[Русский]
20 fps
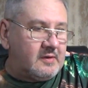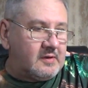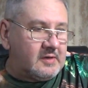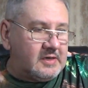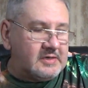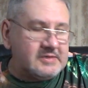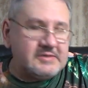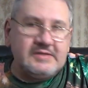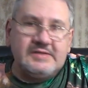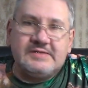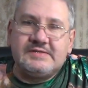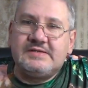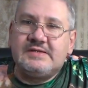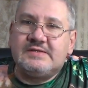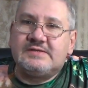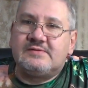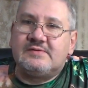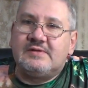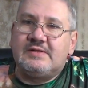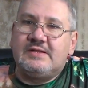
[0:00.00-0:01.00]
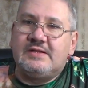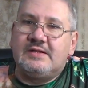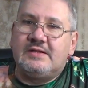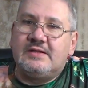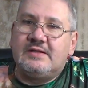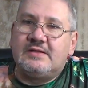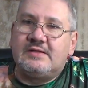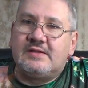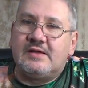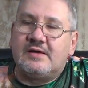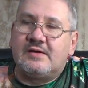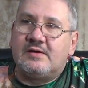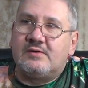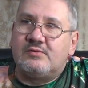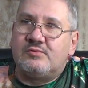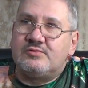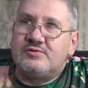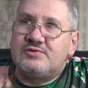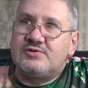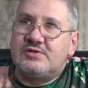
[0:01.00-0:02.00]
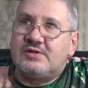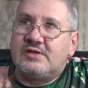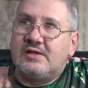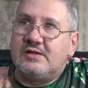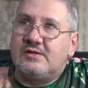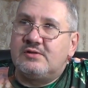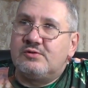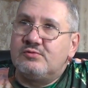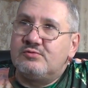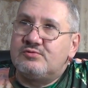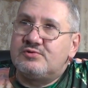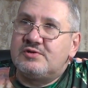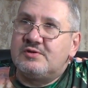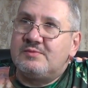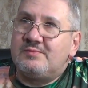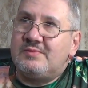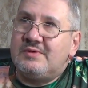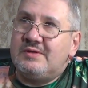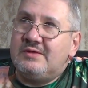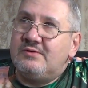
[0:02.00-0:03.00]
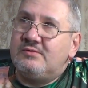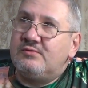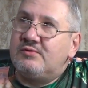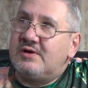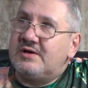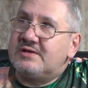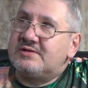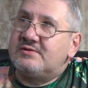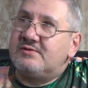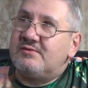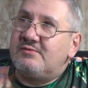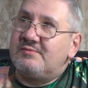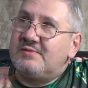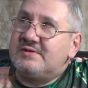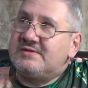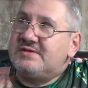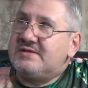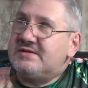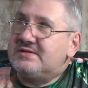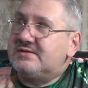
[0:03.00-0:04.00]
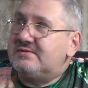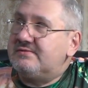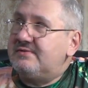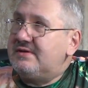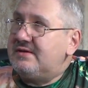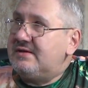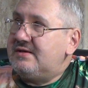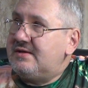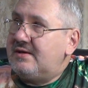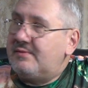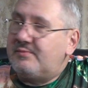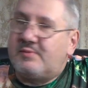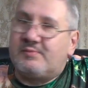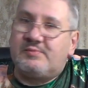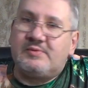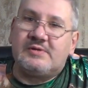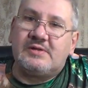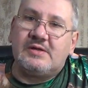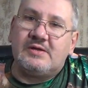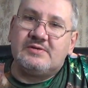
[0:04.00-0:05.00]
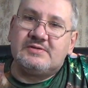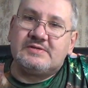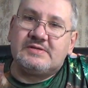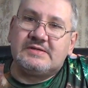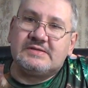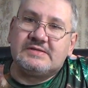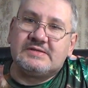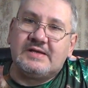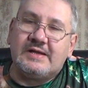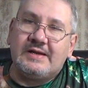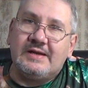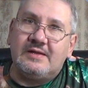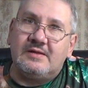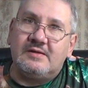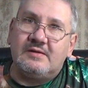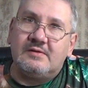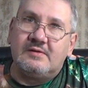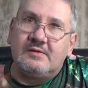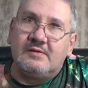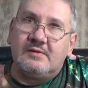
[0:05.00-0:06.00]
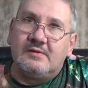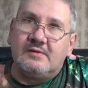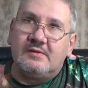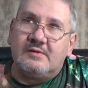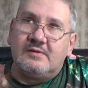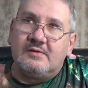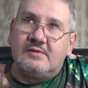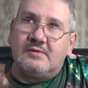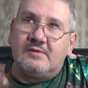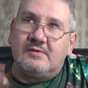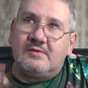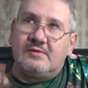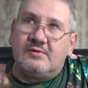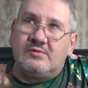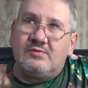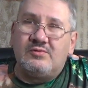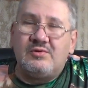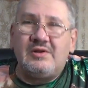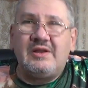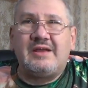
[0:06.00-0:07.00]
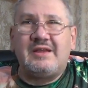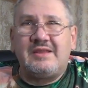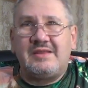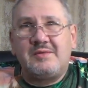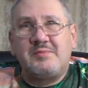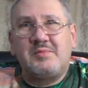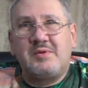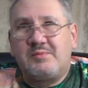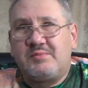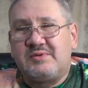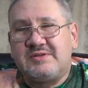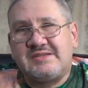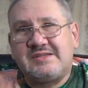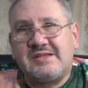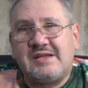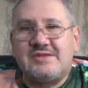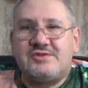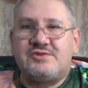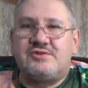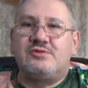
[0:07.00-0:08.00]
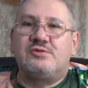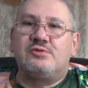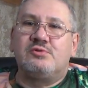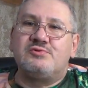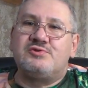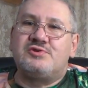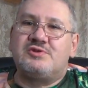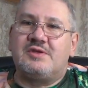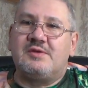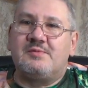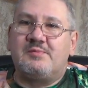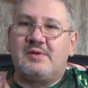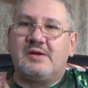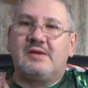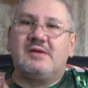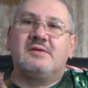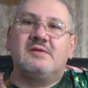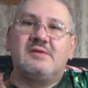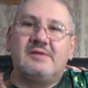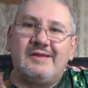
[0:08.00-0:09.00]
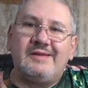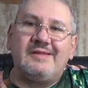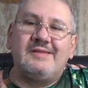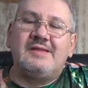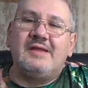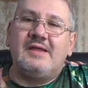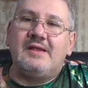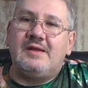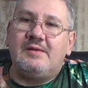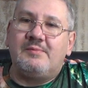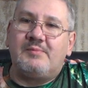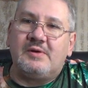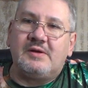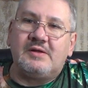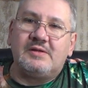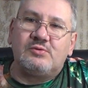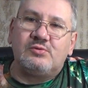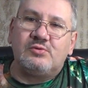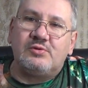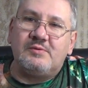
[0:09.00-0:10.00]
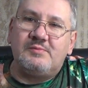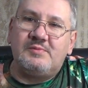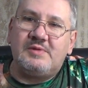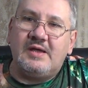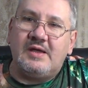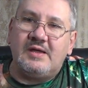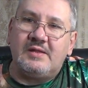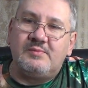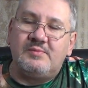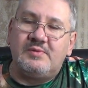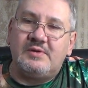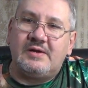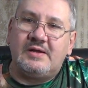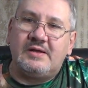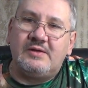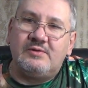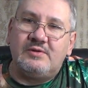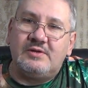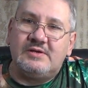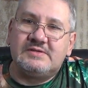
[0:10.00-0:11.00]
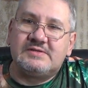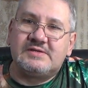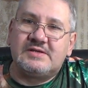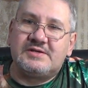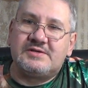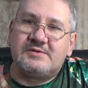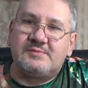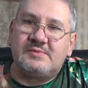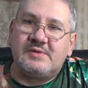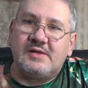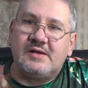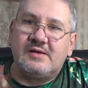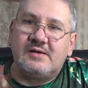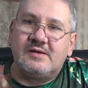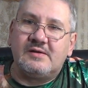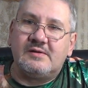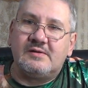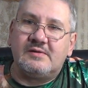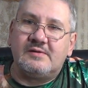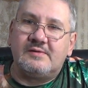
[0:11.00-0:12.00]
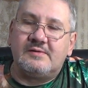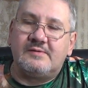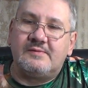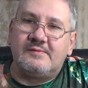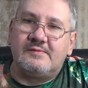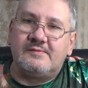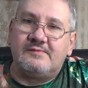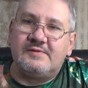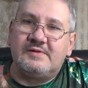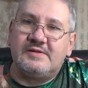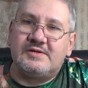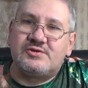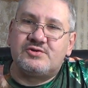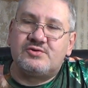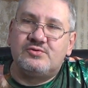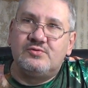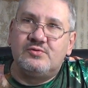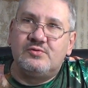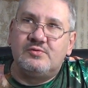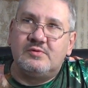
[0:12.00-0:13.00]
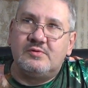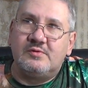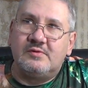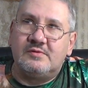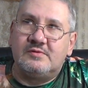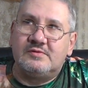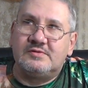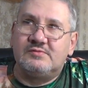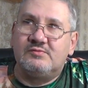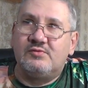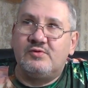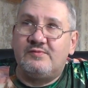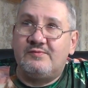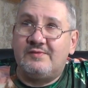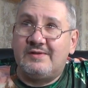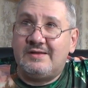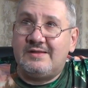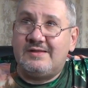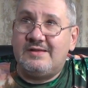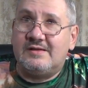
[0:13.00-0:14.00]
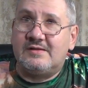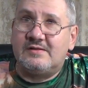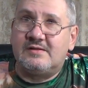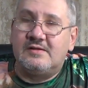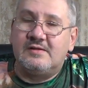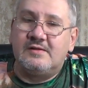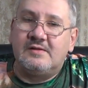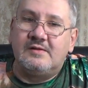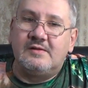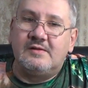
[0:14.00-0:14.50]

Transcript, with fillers: Каждый, естественно, делает так, как он считает нужным, и у каждого мозги свои. Я попытаюсь раскрыть ну или хотя бы обозначить точки, по, критерии, по которым я отбираю или, скажем так, э, выношу свой вердикт